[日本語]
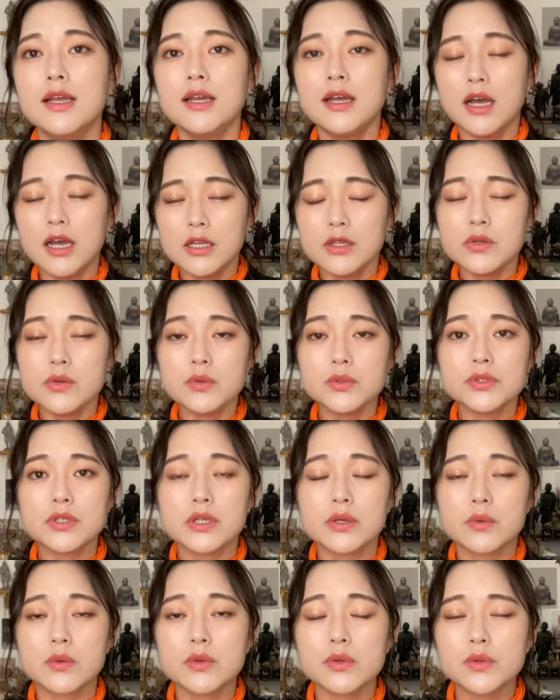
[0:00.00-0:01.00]
はいということで
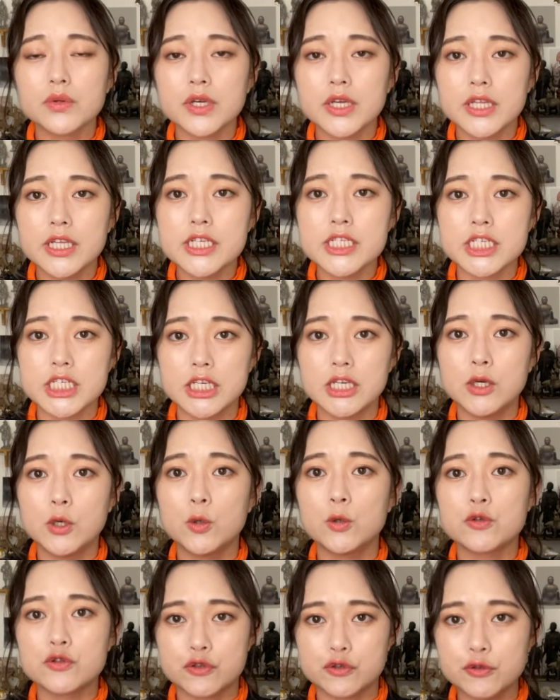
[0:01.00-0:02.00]
この時に真
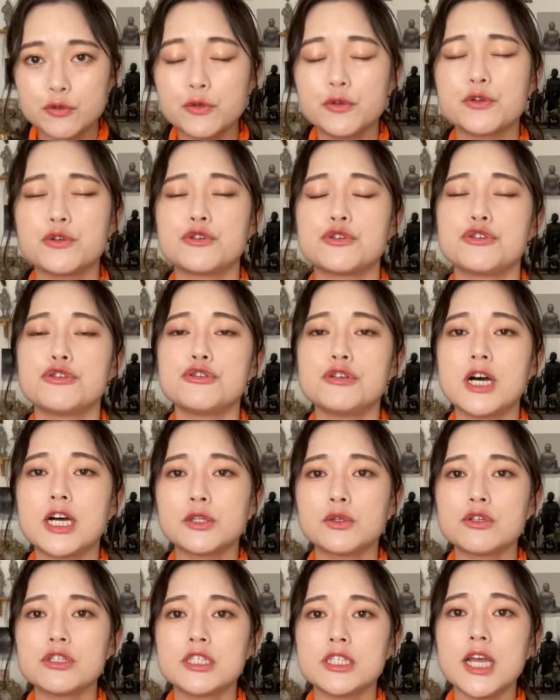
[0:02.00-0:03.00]
言宗という宗派
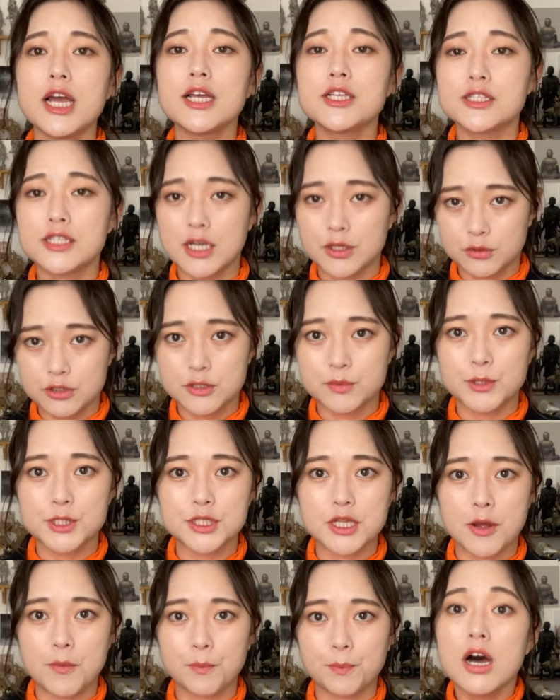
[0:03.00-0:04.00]
としてスタートしました